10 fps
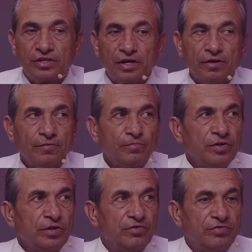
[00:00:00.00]
когда
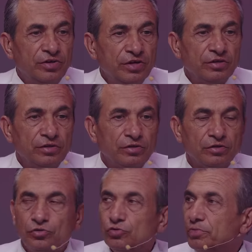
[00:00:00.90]
евреи,